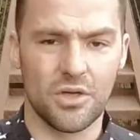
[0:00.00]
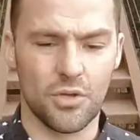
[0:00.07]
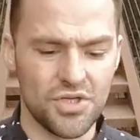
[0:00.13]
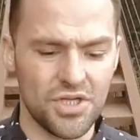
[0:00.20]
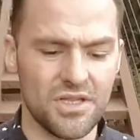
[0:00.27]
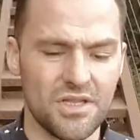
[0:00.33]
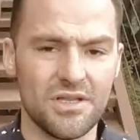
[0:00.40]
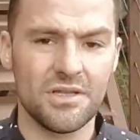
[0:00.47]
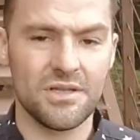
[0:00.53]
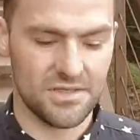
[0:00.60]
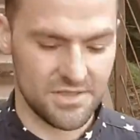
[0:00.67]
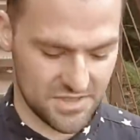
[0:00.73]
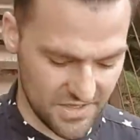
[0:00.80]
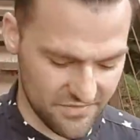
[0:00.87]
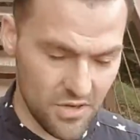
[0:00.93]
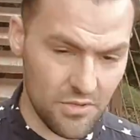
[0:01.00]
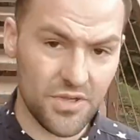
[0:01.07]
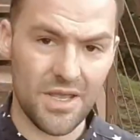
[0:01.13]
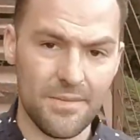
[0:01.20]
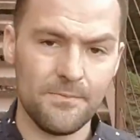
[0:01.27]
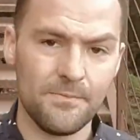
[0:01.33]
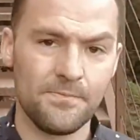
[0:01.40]
godziny z
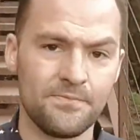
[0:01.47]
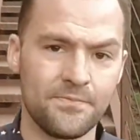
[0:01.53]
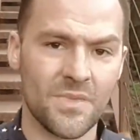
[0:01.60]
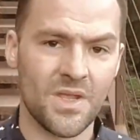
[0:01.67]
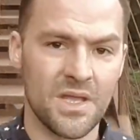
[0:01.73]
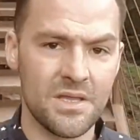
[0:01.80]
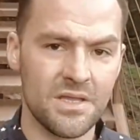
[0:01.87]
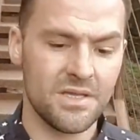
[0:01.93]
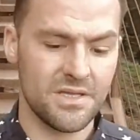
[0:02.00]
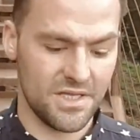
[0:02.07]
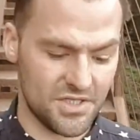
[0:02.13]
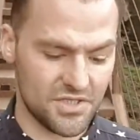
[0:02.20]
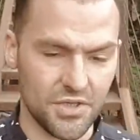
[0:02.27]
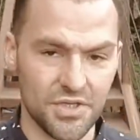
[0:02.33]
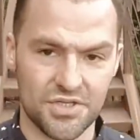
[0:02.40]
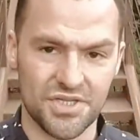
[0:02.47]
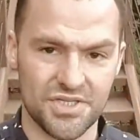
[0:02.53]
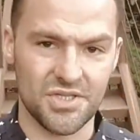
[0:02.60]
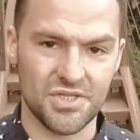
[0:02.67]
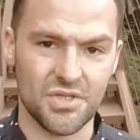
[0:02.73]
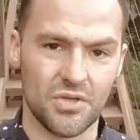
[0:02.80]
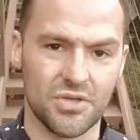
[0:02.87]
kawałkiem. I co jeszcze
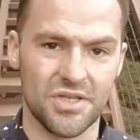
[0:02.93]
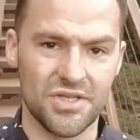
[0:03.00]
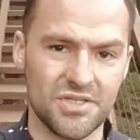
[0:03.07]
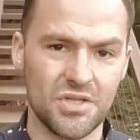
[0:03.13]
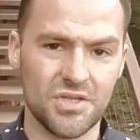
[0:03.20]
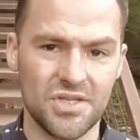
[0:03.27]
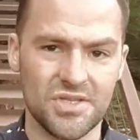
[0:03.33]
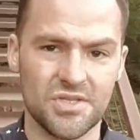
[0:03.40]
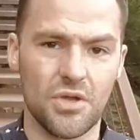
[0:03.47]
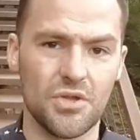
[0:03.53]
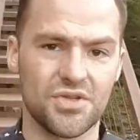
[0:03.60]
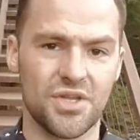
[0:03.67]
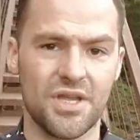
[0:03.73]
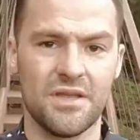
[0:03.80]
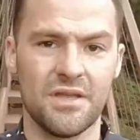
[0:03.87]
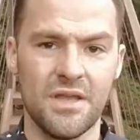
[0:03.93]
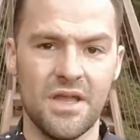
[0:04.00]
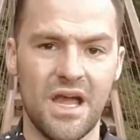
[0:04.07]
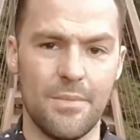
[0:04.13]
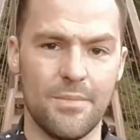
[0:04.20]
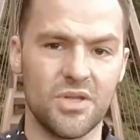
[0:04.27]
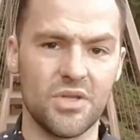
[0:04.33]
jest istotne? Istotne jest to, że
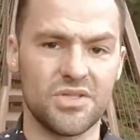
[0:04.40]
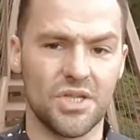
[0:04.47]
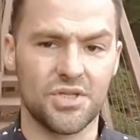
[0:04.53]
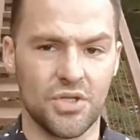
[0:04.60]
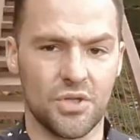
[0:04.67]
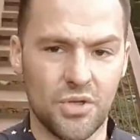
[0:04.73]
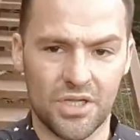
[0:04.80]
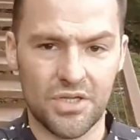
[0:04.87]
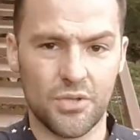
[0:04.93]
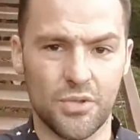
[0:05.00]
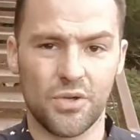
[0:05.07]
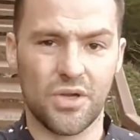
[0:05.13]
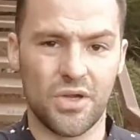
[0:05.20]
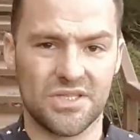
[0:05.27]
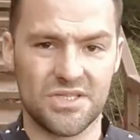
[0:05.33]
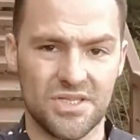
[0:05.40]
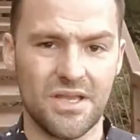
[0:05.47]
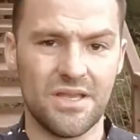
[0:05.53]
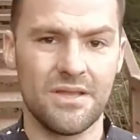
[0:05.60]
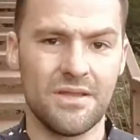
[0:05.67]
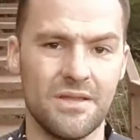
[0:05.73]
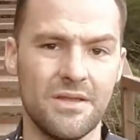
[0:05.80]
aby dostać się do kanionu UHC,
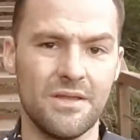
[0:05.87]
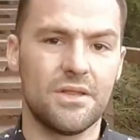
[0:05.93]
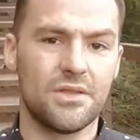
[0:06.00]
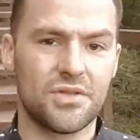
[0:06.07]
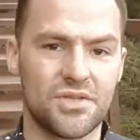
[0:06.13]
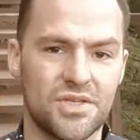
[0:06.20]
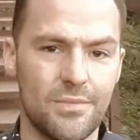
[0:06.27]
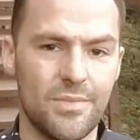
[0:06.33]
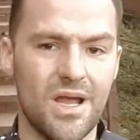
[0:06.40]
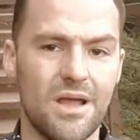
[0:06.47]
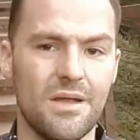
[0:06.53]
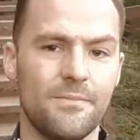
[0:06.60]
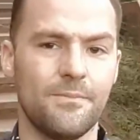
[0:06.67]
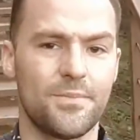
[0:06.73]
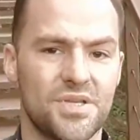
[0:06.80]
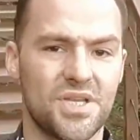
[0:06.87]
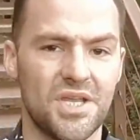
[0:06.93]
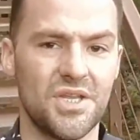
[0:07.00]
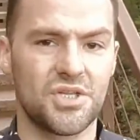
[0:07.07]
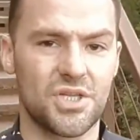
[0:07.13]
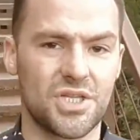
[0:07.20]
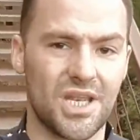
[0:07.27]
trzeba
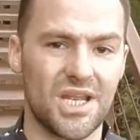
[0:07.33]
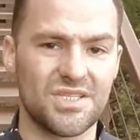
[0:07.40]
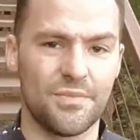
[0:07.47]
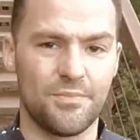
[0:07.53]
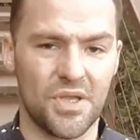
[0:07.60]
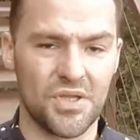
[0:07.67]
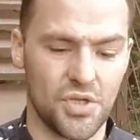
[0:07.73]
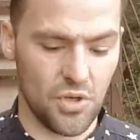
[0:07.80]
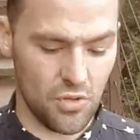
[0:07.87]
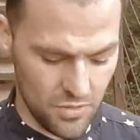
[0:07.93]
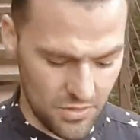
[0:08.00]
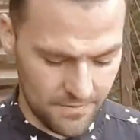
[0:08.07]
przejść trasę pieszą